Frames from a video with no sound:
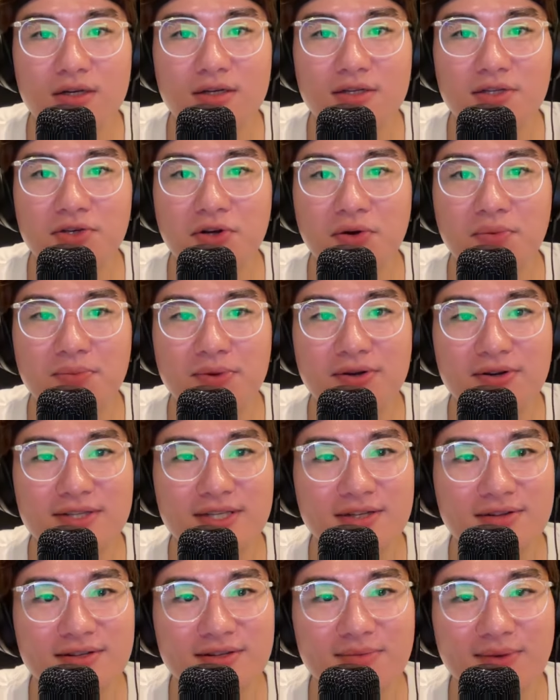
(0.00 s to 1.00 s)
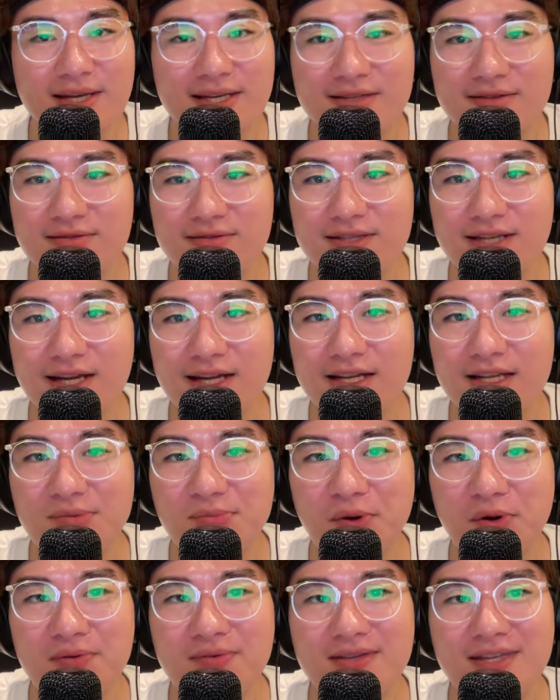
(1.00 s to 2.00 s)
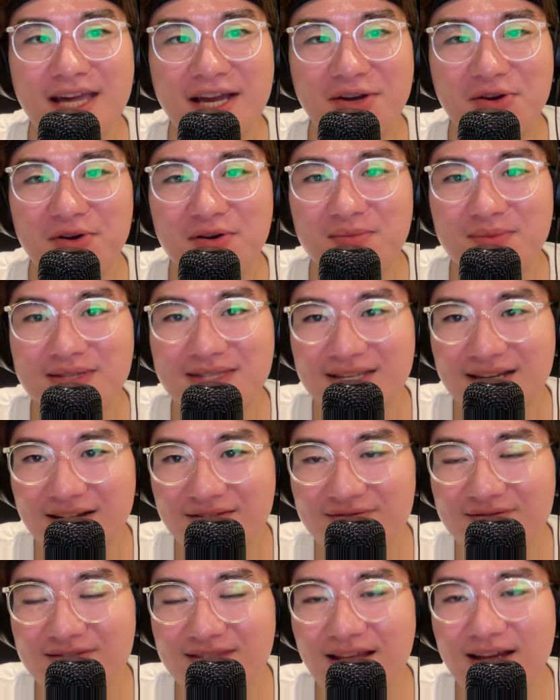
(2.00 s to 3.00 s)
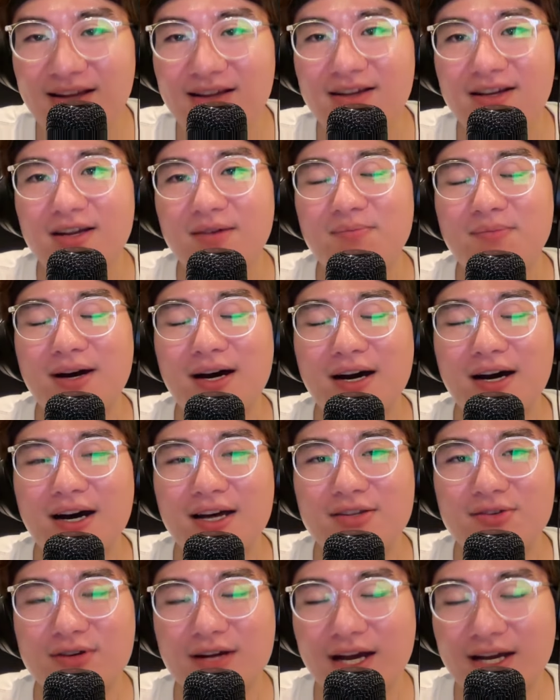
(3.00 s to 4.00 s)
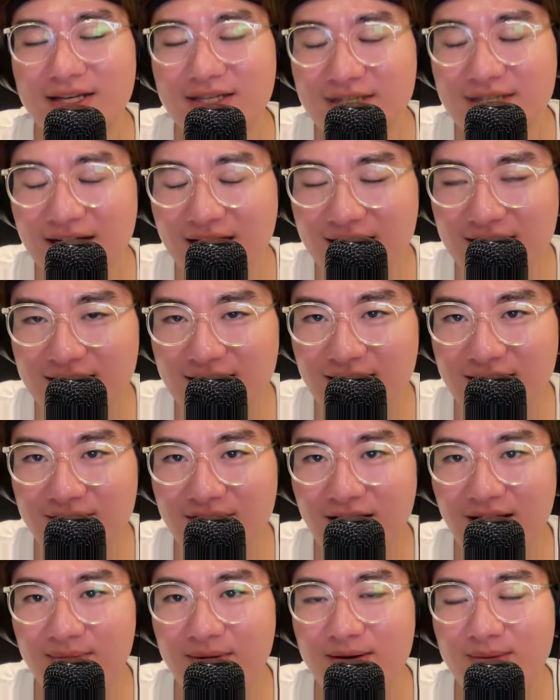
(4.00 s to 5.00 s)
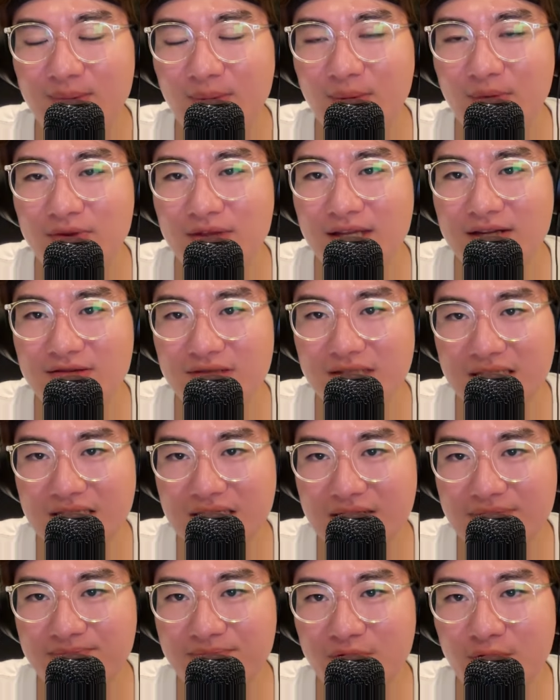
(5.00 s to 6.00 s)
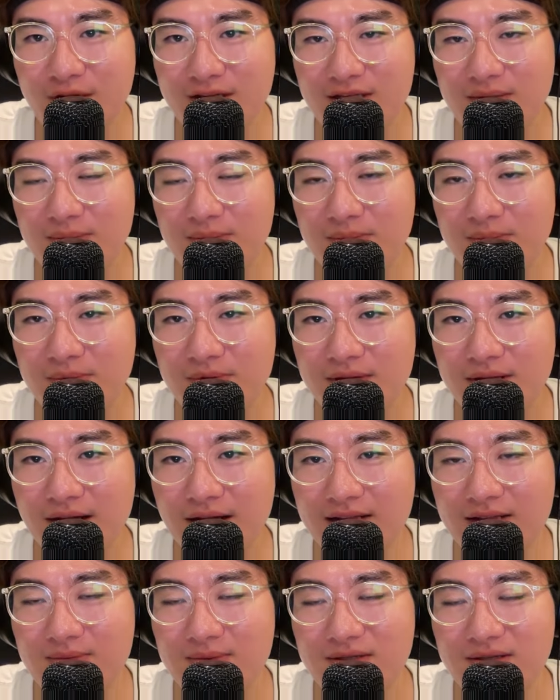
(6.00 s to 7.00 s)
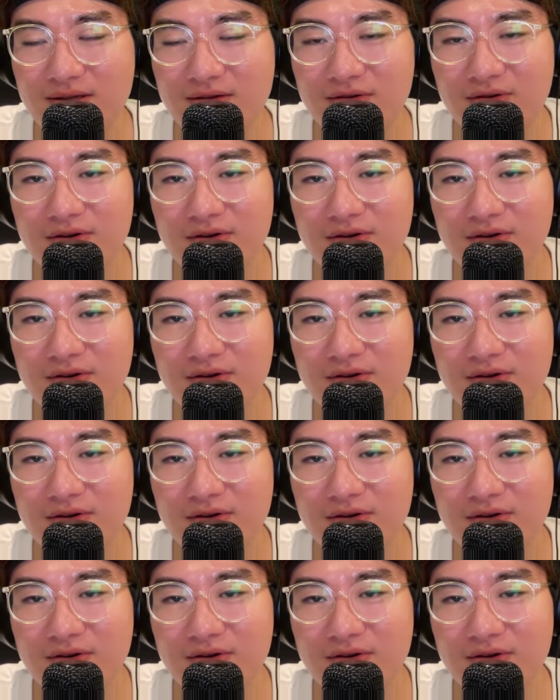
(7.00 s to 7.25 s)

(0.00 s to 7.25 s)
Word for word: ショーン宮代宮代さんにも結構見つかって、まあ、あの会社、あのレーベルも持ってるし、y o a s o b も入ってますけど、